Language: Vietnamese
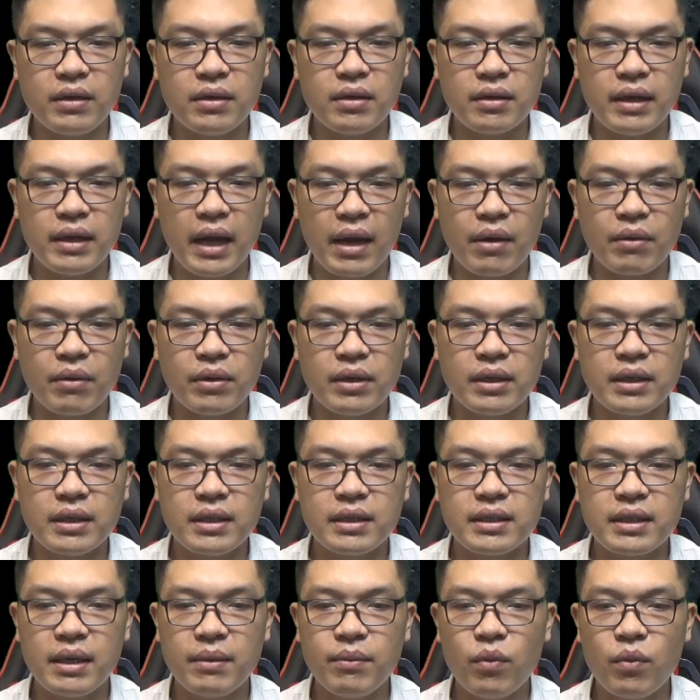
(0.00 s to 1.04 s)
như đao,
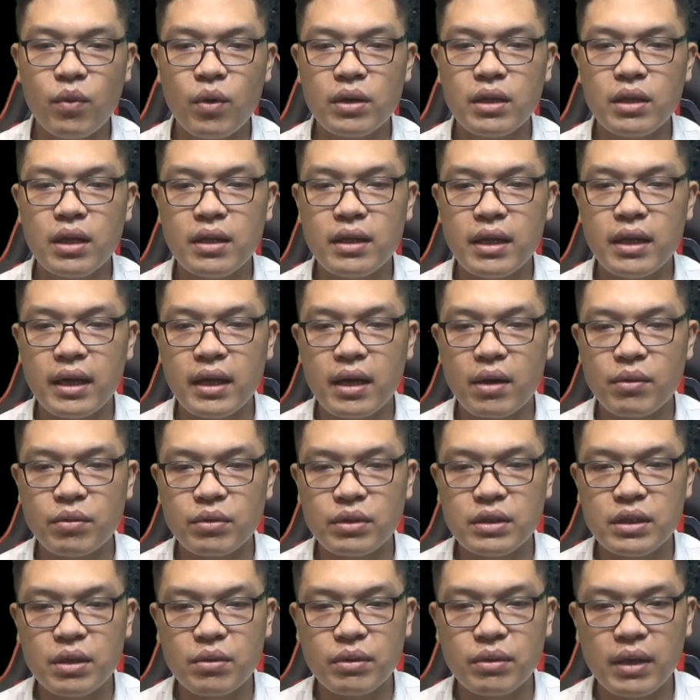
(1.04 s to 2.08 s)
chém qua thân thể Khổng
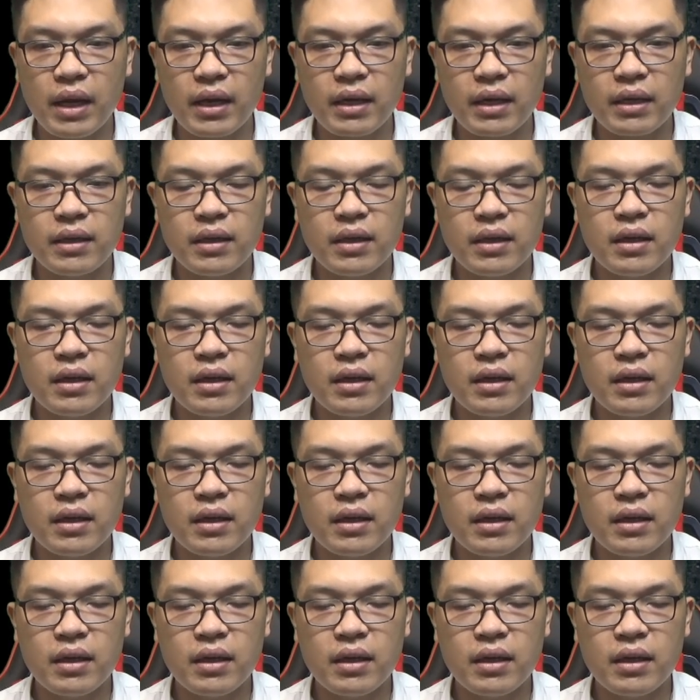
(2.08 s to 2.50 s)
Triều Thăng,